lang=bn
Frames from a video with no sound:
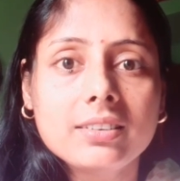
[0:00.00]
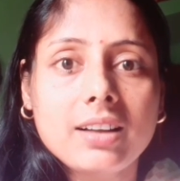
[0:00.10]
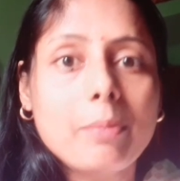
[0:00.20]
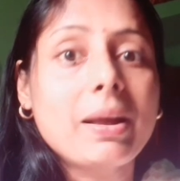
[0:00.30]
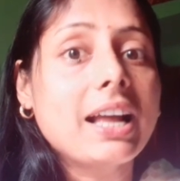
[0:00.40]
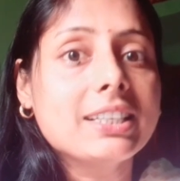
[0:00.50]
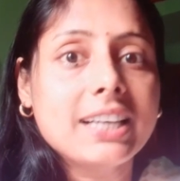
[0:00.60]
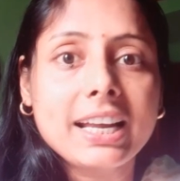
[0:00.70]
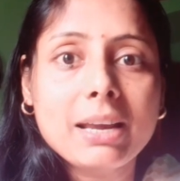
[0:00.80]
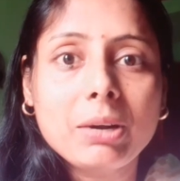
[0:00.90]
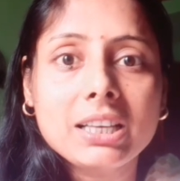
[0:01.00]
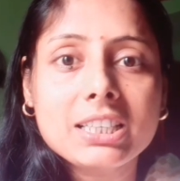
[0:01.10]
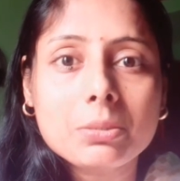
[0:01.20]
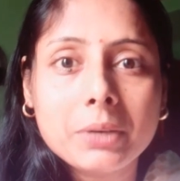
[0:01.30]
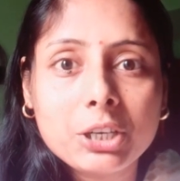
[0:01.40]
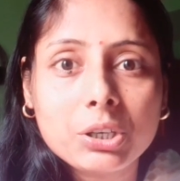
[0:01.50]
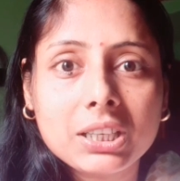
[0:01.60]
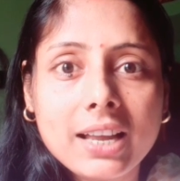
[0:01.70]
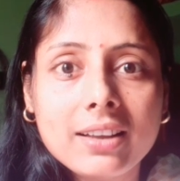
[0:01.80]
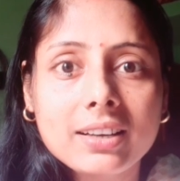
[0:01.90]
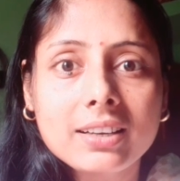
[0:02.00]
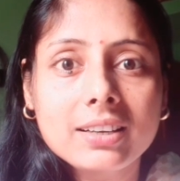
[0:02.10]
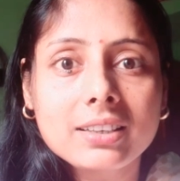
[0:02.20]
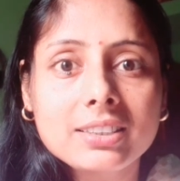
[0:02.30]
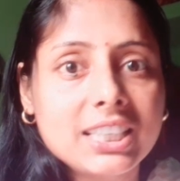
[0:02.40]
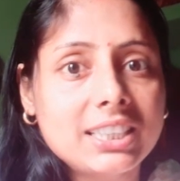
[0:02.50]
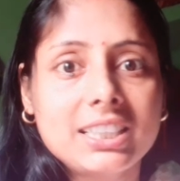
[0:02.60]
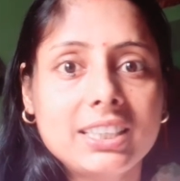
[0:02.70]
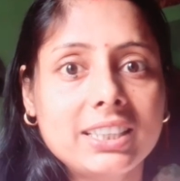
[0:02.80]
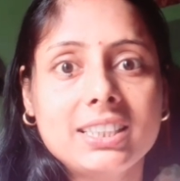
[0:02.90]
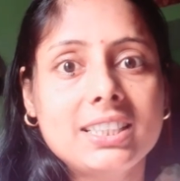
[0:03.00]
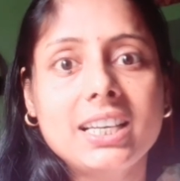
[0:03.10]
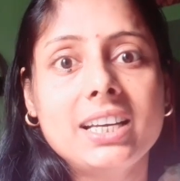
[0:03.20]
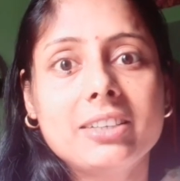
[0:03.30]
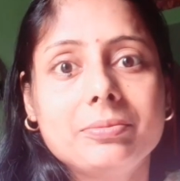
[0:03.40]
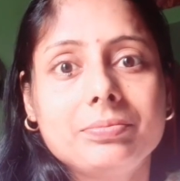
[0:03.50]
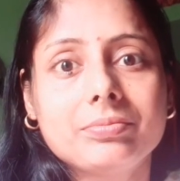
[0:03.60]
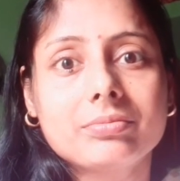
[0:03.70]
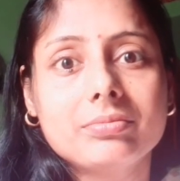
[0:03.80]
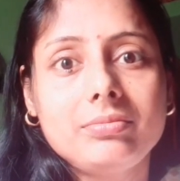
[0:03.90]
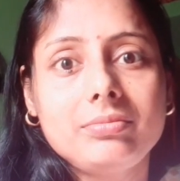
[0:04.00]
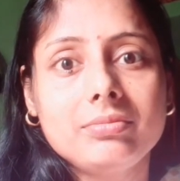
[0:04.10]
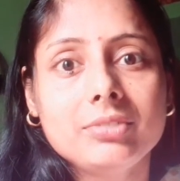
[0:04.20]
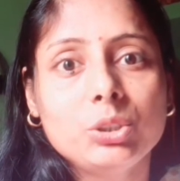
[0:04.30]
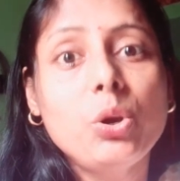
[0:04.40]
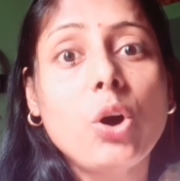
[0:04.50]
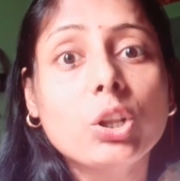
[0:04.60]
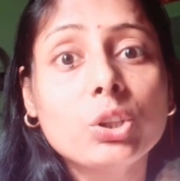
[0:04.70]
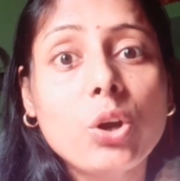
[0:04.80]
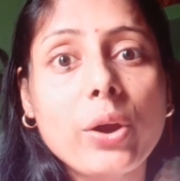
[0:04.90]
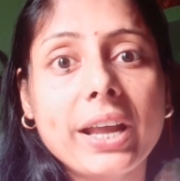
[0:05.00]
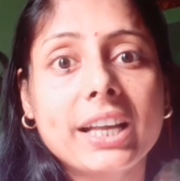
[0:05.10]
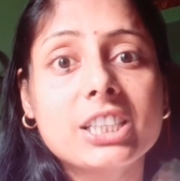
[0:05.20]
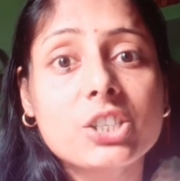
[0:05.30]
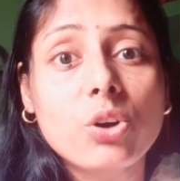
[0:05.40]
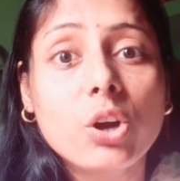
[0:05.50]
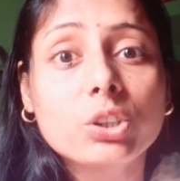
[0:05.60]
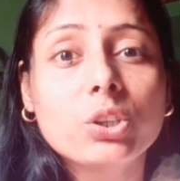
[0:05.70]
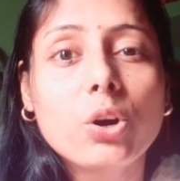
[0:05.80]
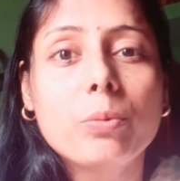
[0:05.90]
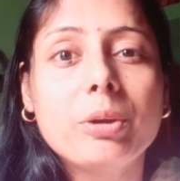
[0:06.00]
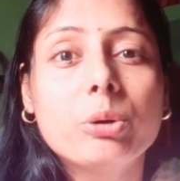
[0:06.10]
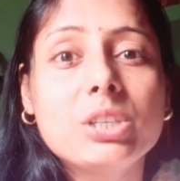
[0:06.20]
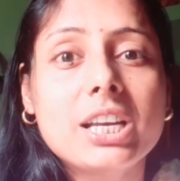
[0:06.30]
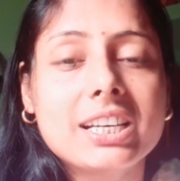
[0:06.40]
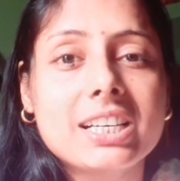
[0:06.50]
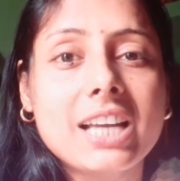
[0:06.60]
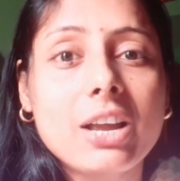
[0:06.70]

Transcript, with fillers: আবার আজকে কি বলেছিস ভিডিওতে ছি ছি ছি ছি ছি তুই অন্ধ হয়ে গেছিস অন্ধ ভিউজের নেশায়